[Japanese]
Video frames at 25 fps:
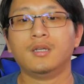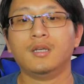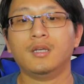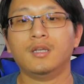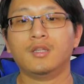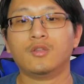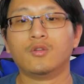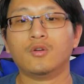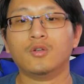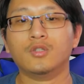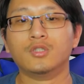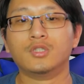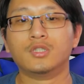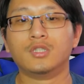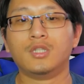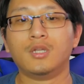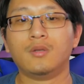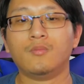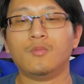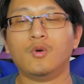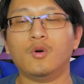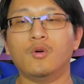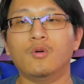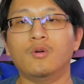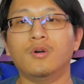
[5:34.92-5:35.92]
ドイツで
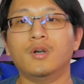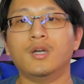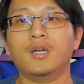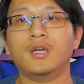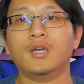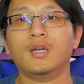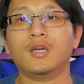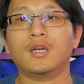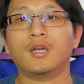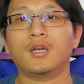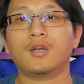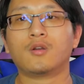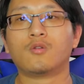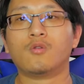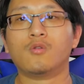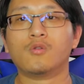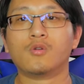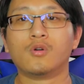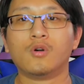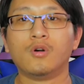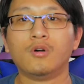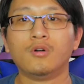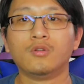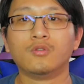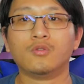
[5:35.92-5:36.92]
も今
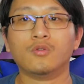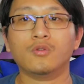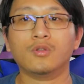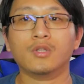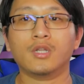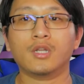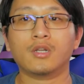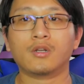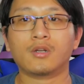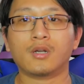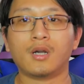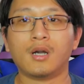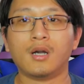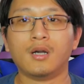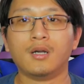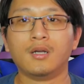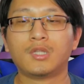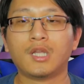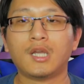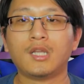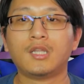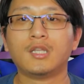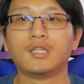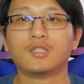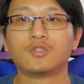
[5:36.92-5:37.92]
後どうなるか
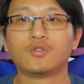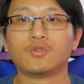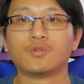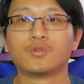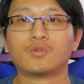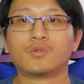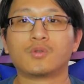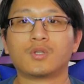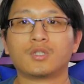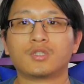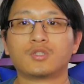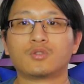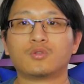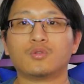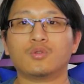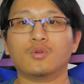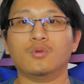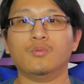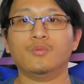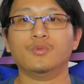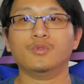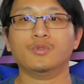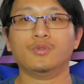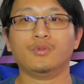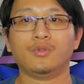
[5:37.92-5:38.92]
大体想像がつくと
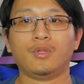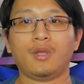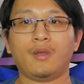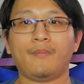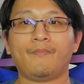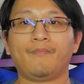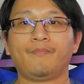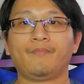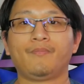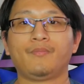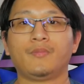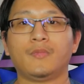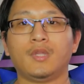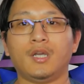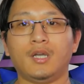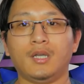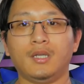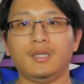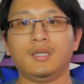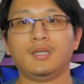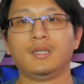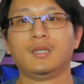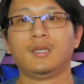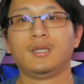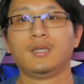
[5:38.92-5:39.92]
思うので、はい、
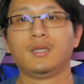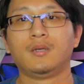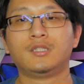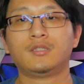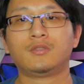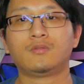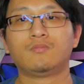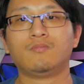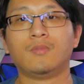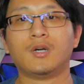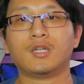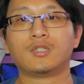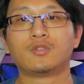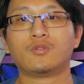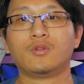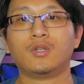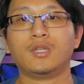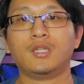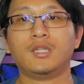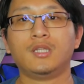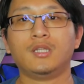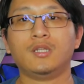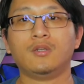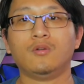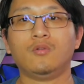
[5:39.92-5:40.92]
まあ、それ
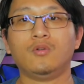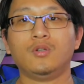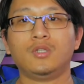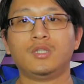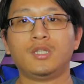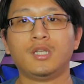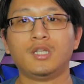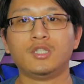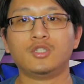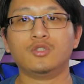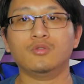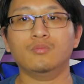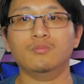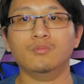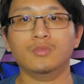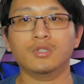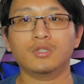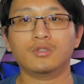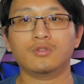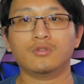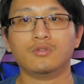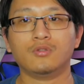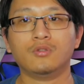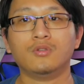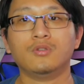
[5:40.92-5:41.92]
において準備
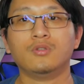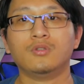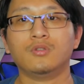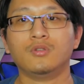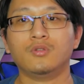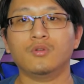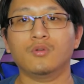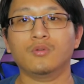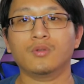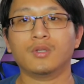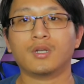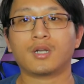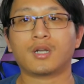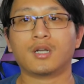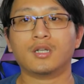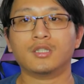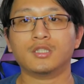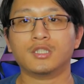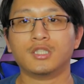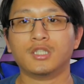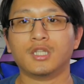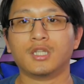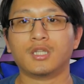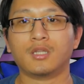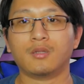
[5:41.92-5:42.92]
するような感
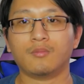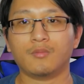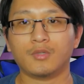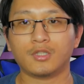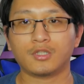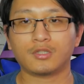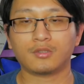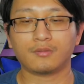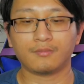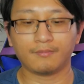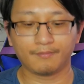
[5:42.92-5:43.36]
じになっています。